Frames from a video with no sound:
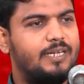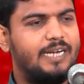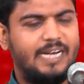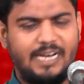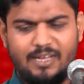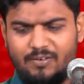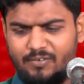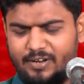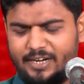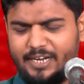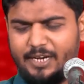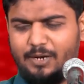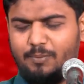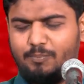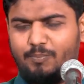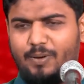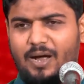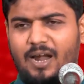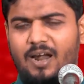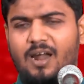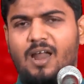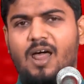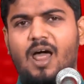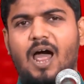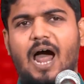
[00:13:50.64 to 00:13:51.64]
இனவெறியின்
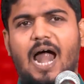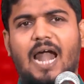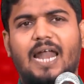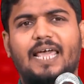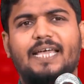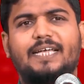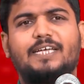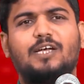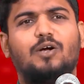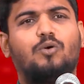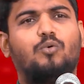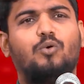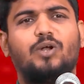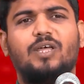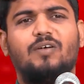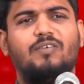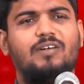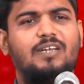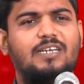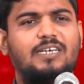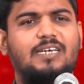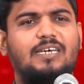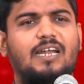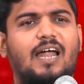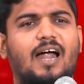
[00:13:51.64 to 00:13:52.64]
பால்
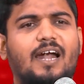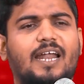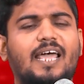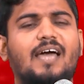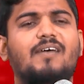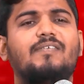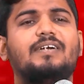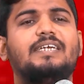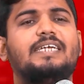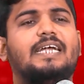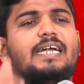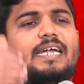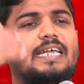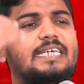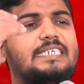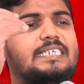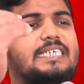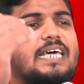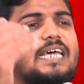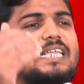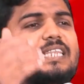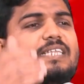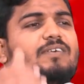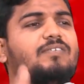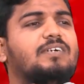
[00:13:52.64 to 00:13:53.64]
அழைக்கக்கூடியவன் இருக்கிறானே அவன் என்னை
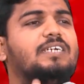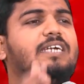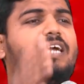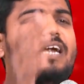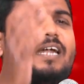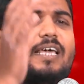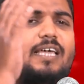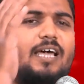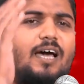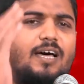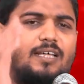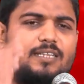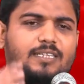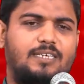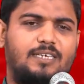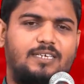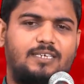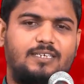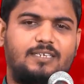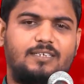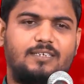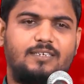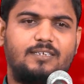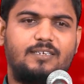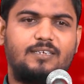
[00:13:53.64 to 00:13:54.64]
சேர்ந்தவன் கிடையாது
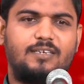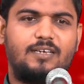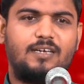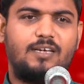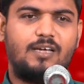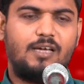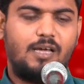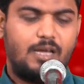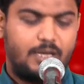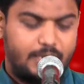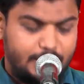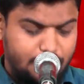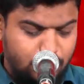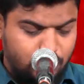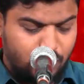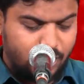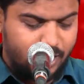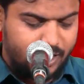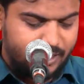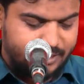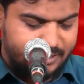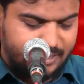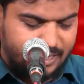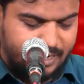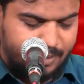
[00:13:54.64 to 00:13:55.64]
இன்னொரு
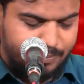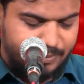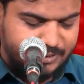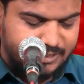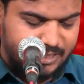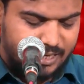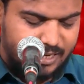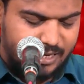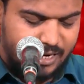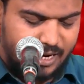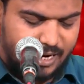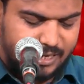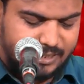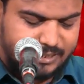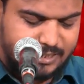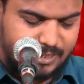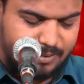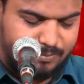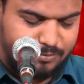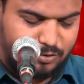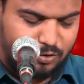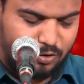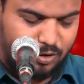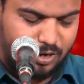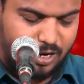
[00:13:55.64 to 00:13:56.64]
இடத்துல நபிசல்லா
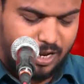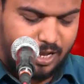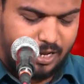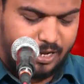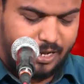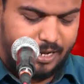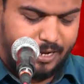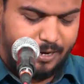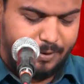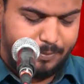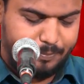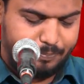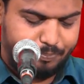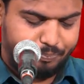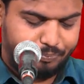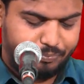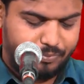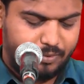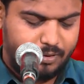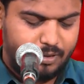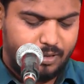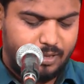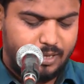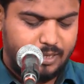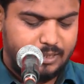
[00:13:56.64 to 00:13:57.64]
அலிஸ்லாம் சொல்கிறாங்க
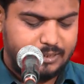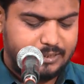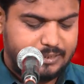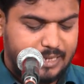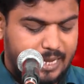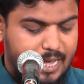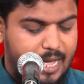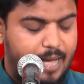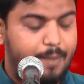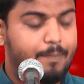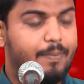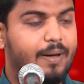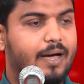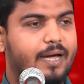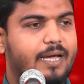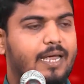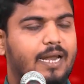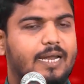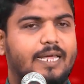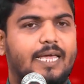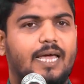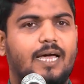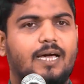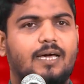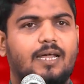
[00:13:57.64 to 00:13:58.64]

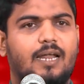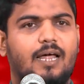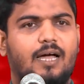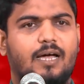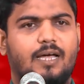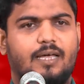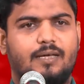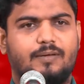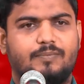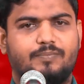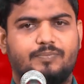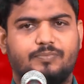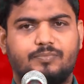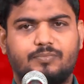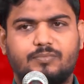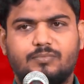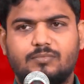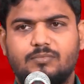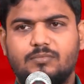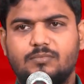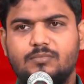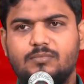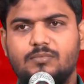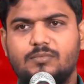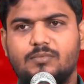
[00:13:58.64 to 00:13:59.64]
சஹாபாக்கள் கேட்குறாங்க
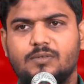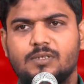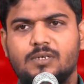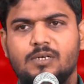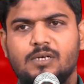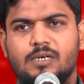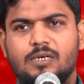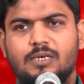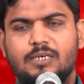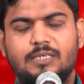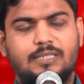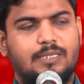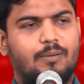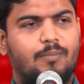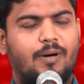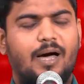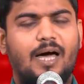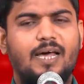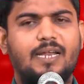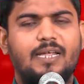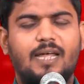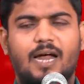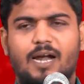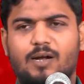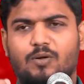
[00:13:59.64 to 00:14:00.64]
இந்த
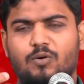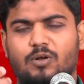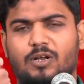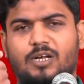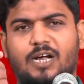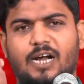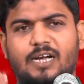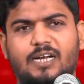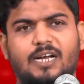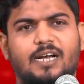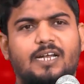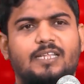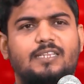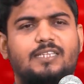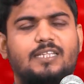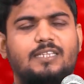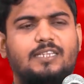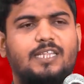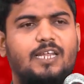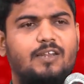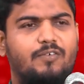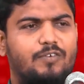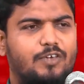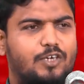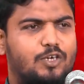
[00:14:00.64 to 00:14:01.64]
மாதிரியான ஒரு கண்டனத்தை
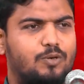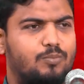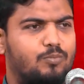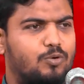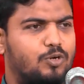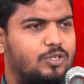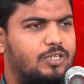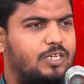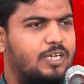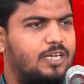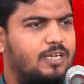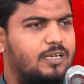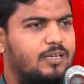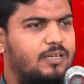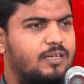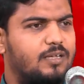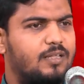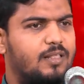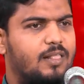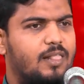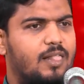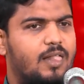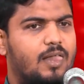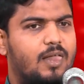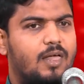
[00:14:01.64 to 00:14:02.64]
தெரிவிக்கும் போது
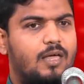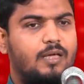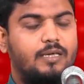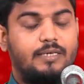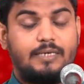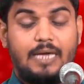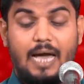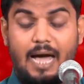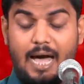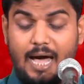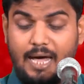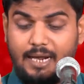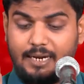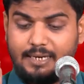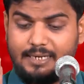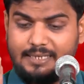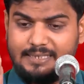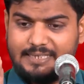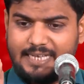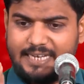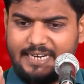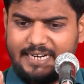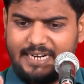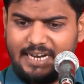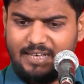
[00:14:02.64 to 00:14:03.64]
யார்
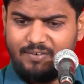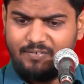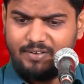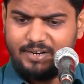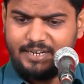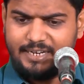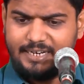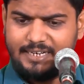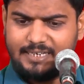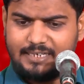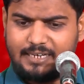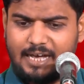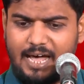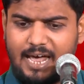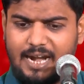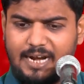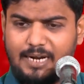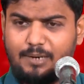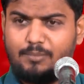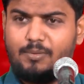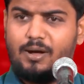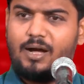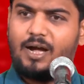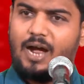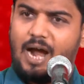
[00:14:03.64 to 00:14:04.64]
இந்த இனவெறியின்
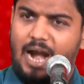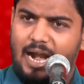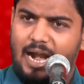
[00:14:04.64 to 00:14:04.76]
காரணமாக